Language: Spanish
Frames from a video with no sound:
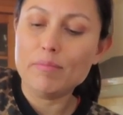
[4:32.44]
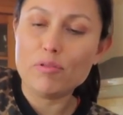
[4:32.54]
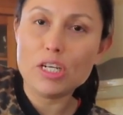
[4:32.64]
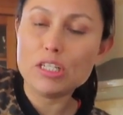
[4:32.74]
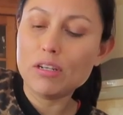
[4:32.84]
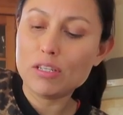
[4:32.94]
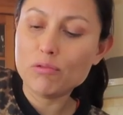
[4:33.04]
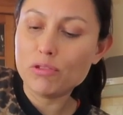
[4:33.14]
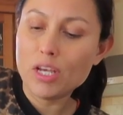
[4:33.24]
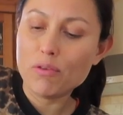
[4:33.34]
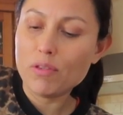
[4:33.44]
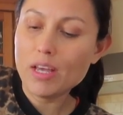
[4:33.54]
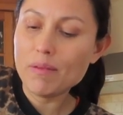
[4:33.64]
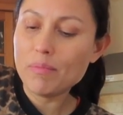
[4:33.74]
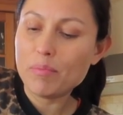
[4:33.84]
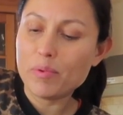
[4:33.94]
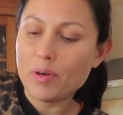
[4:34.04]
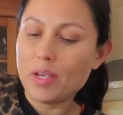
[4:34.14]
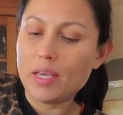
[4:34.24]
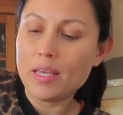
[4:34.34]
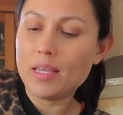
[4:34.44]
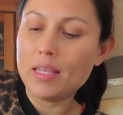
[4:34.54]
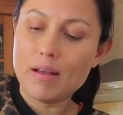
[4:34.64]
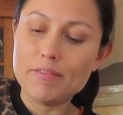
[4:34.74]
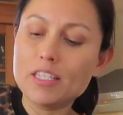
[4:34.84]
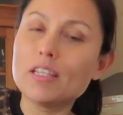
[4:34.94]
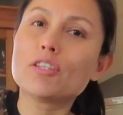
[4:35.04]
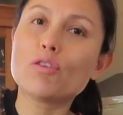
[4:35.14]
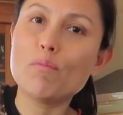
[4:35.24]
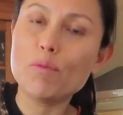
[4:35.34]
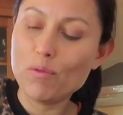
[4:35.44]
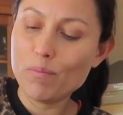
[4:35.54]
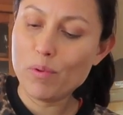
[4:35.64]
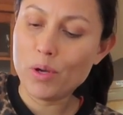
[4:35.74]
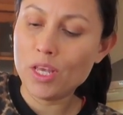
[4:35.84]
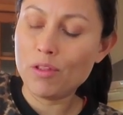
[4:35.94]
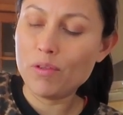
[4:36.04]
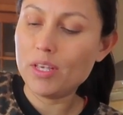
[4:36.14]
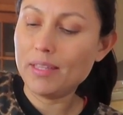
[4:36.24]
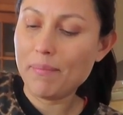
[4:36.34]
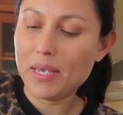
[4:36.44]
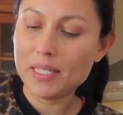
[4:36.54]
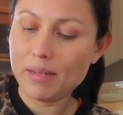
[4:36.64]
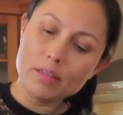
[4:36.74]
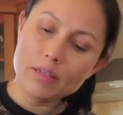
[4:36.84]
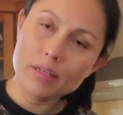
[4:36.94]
Por eso les gusta ayudarme, porque a veces les comido un poquito de esta mezcla.